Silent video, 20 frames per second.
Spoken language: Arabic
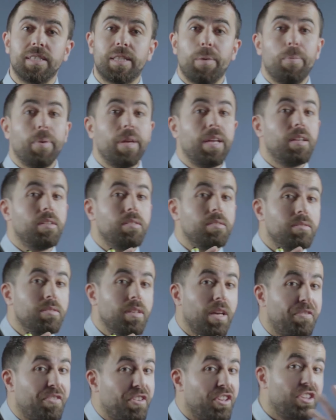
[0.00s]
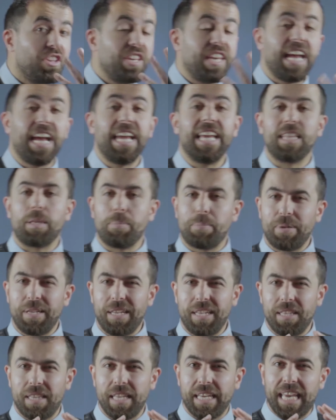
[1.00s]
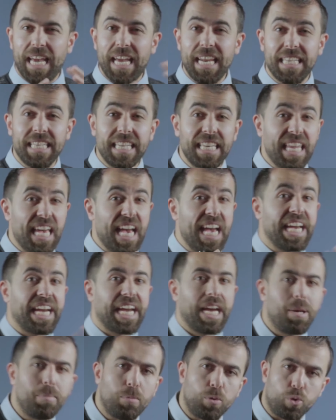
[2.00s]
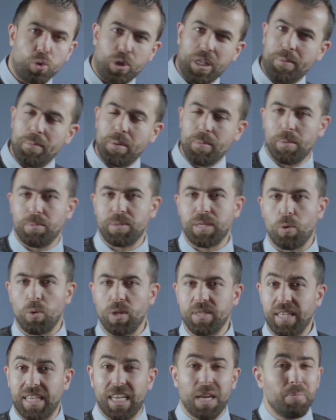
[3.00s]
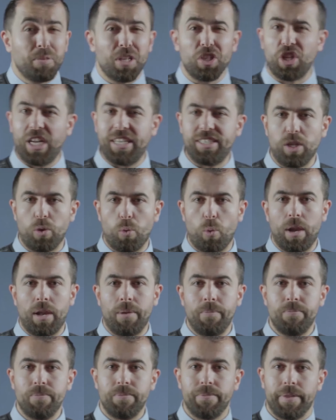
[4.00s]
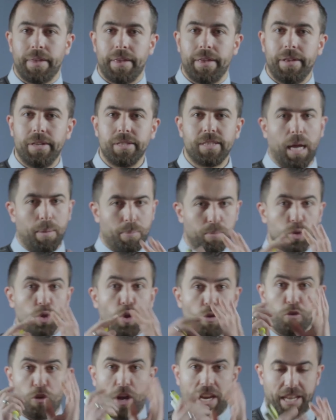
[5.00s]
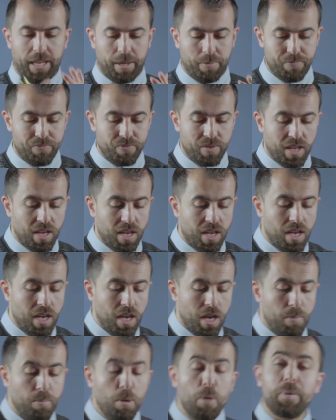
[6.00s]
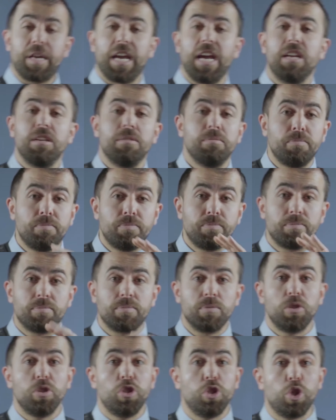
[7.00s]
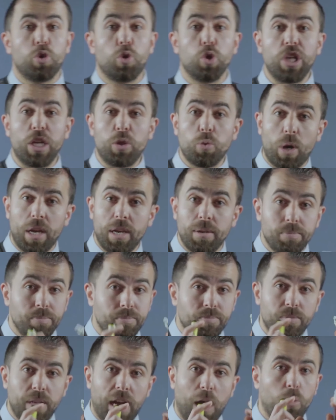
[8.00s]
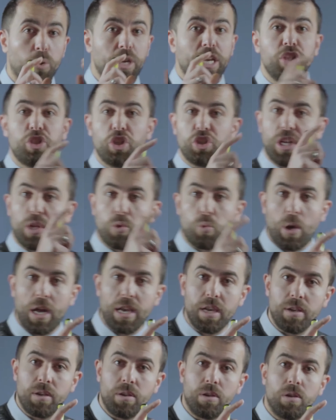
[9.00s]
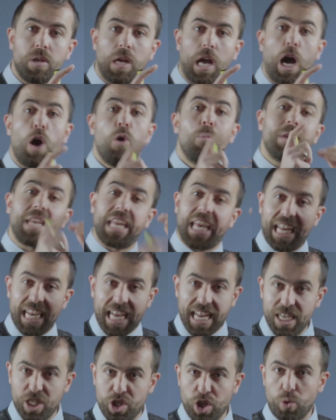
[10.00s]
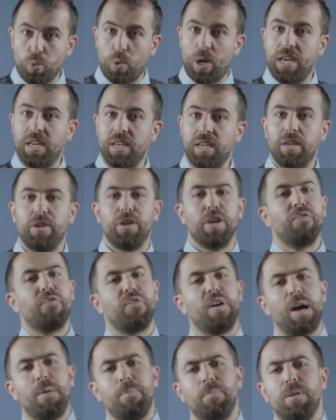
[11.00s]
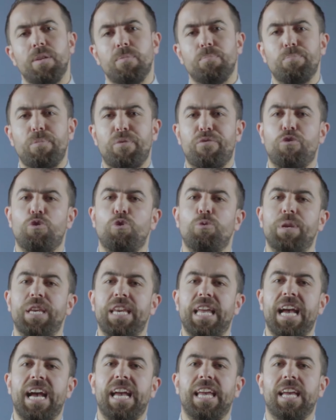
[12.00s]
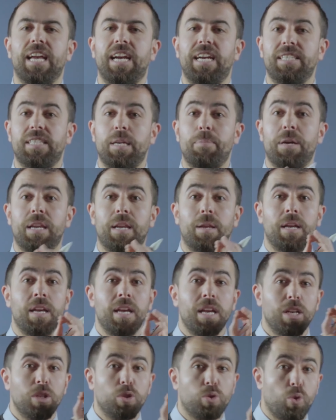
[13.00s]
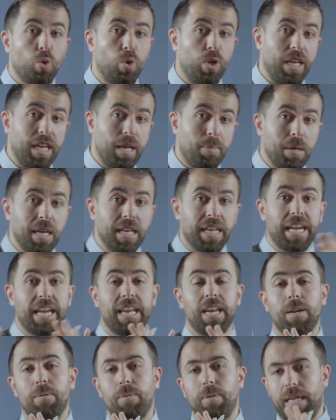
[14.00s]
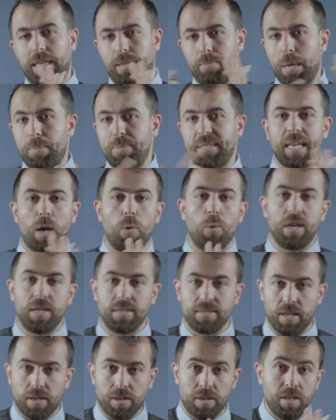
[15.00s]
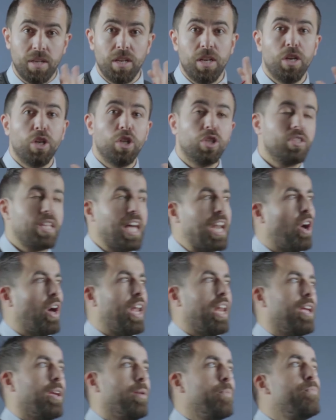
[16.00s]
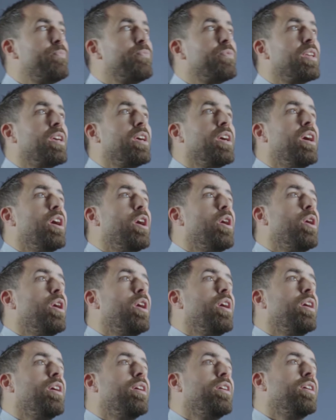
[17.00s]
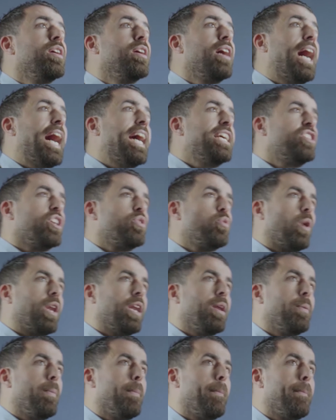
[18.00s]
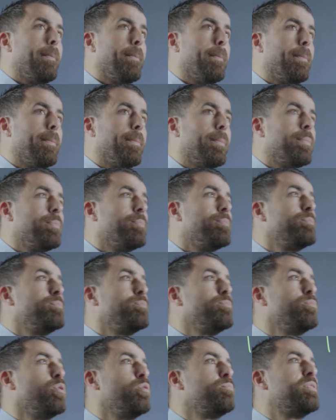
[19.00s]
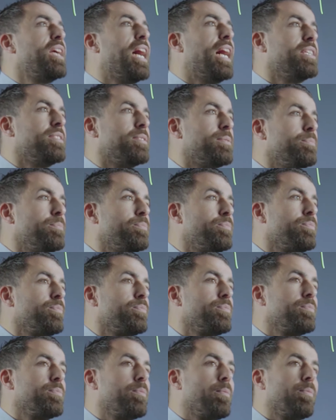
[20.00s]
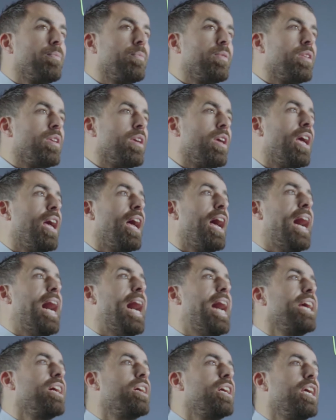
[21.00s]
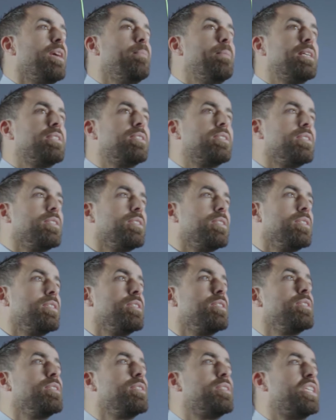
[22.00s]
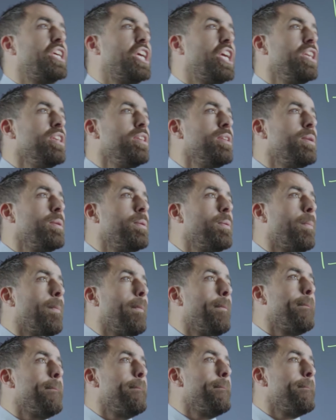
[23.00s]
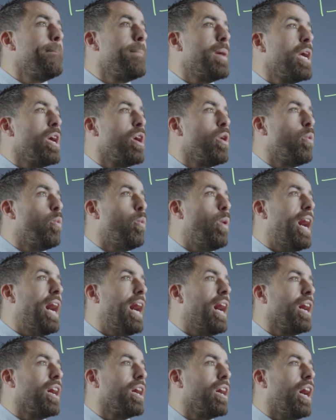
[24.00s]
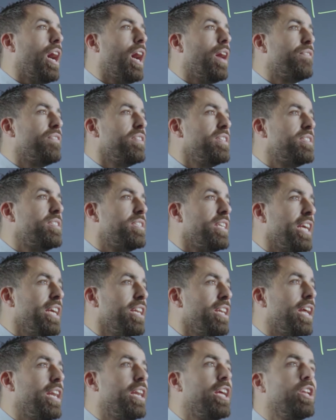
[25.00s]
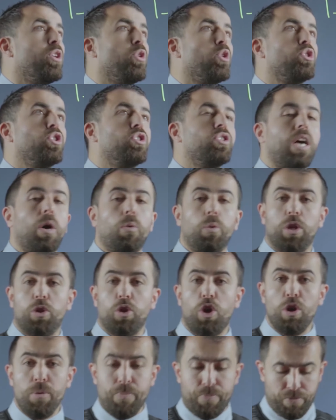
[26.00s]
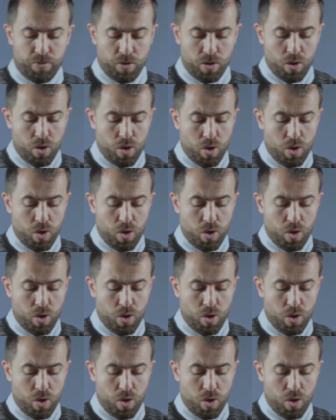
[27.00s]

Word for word: طب افرض النهايه طب اذا كانت النهايه غير موجوده اليمين ما بيساوي يسار كيف بتيجي على الجدول طيب شوفوا علي ممكن يجيكوا جدول او يجي جدول او من خلال الجدول نفهم مفهوم النهايه عندما تكون اليمين غير يعني ما بيساوي اليسار طلعوا علي هاي جدول ممتاز هاي قيمة س وقاف السين اللي هي نقطة تعويضه